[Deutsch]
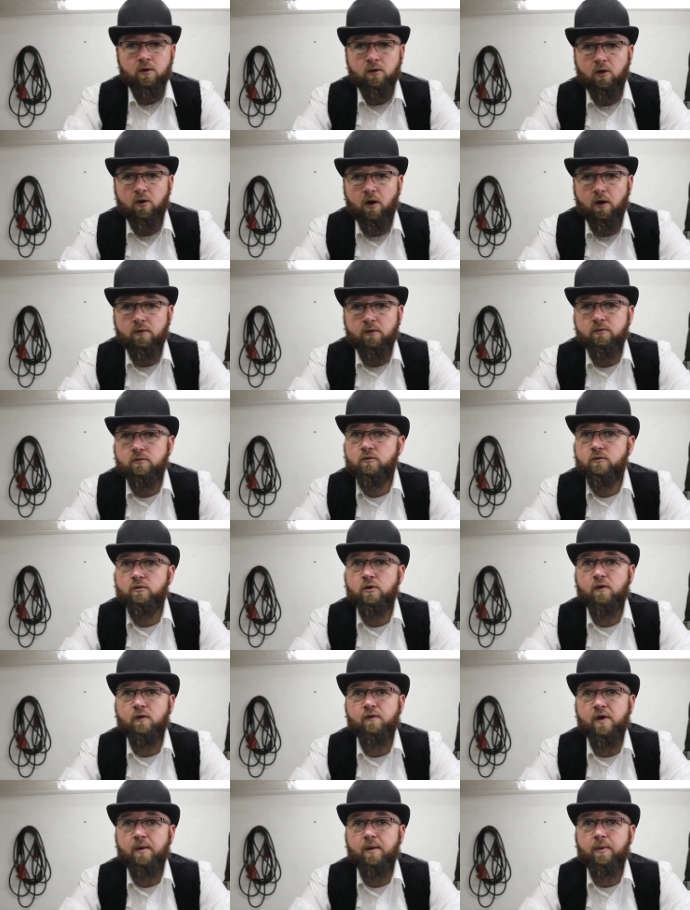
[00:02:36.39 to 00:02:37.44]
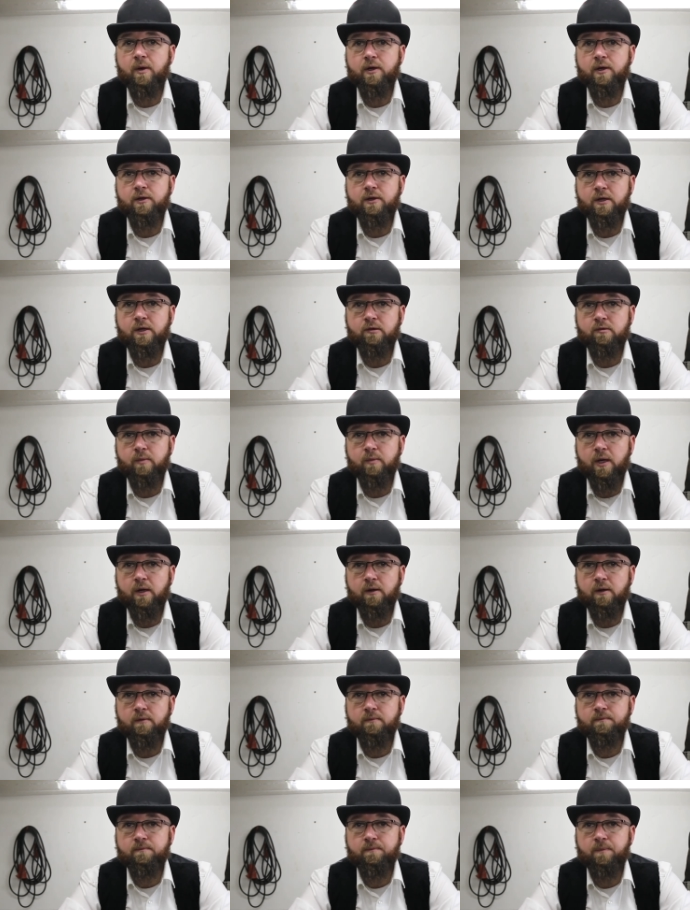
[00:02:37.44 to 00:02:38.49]
Ja, und auf einmal geht nichts mehr.
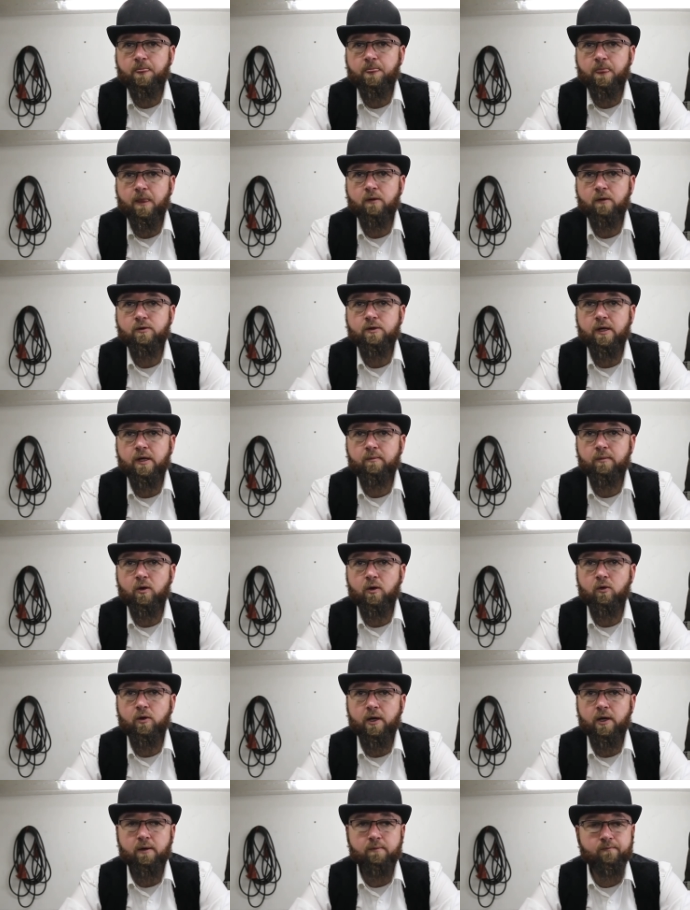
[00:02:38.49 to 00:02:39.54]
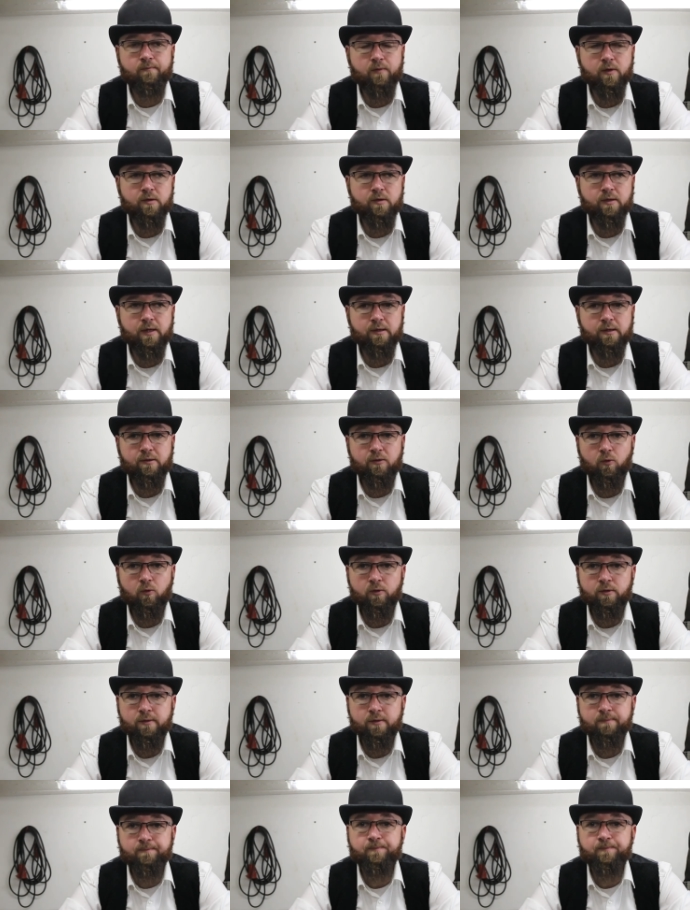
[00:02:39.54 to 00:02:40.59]
Ne? Und ich denke mir, okay, was ist jetzt
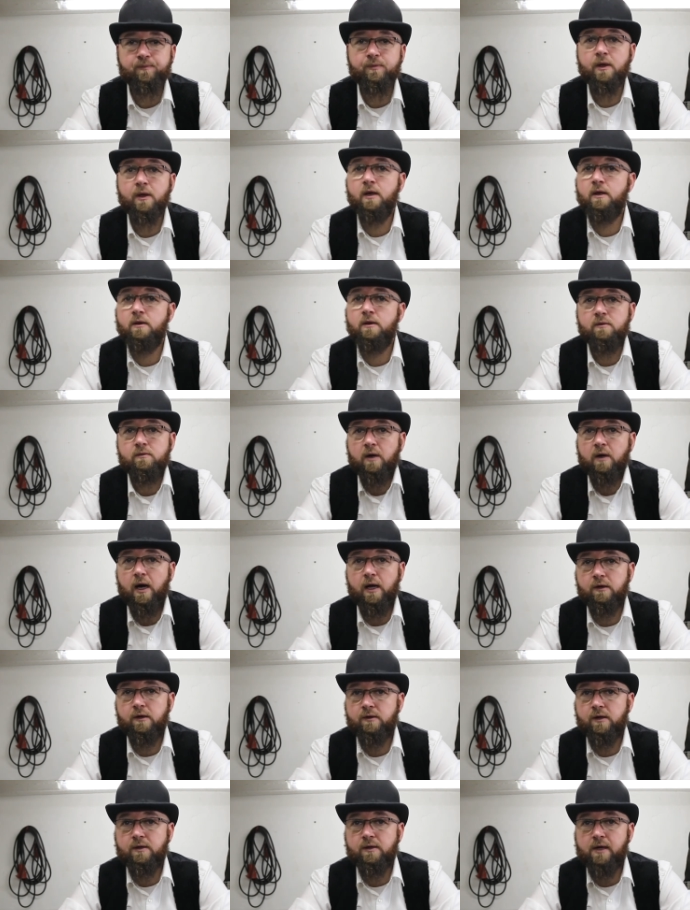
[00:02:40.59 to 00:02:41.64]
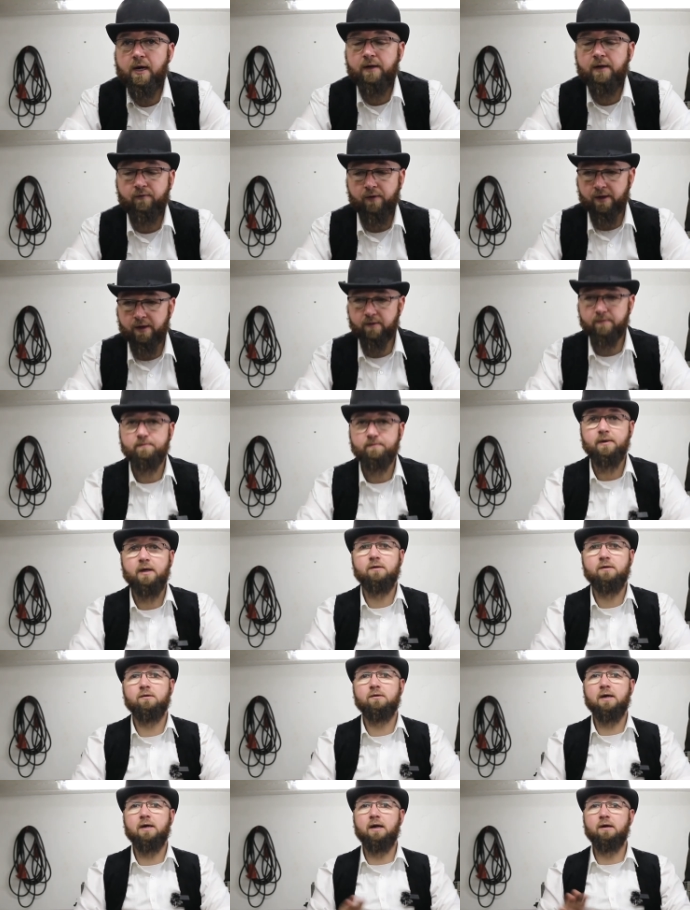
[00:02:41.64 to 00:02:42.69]
los? Alle Dateien weg. Es
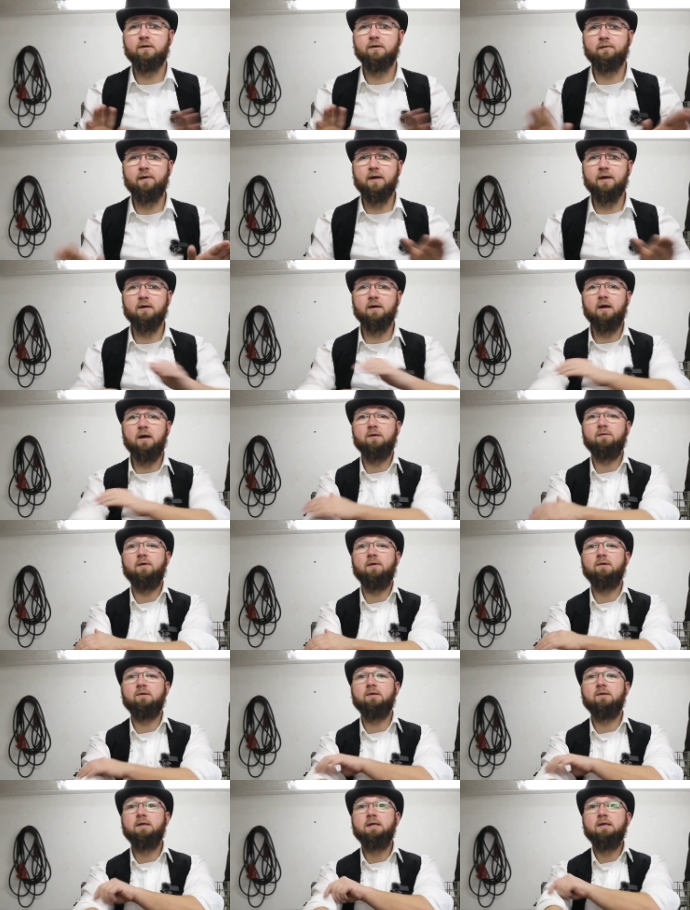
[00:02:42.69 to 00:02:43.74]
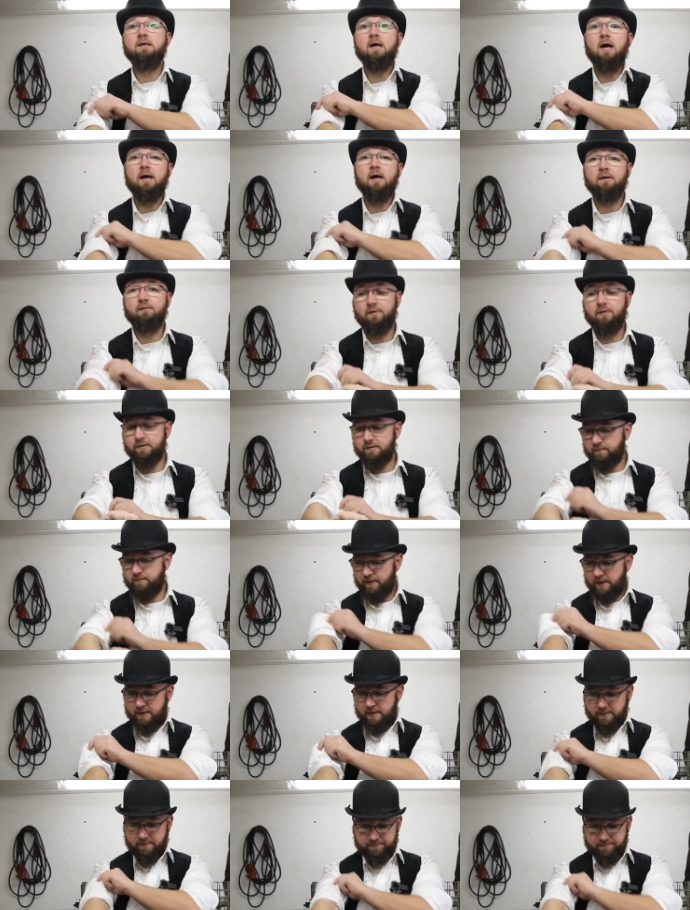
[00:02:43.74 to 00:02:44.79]
ist alles weg, als wenn sie nie da gewesen
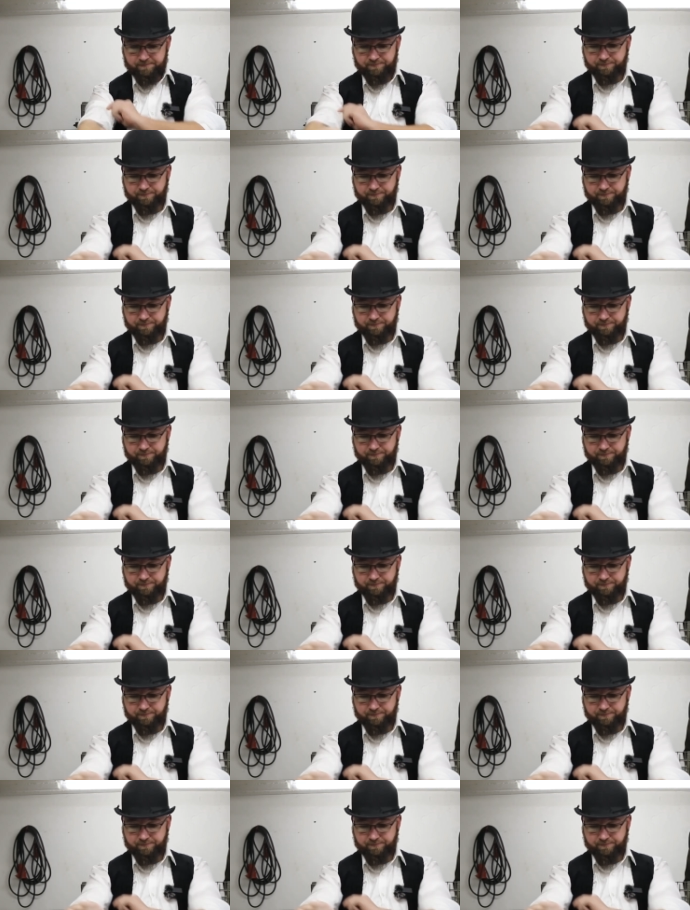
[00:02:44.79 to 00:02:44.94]
wären.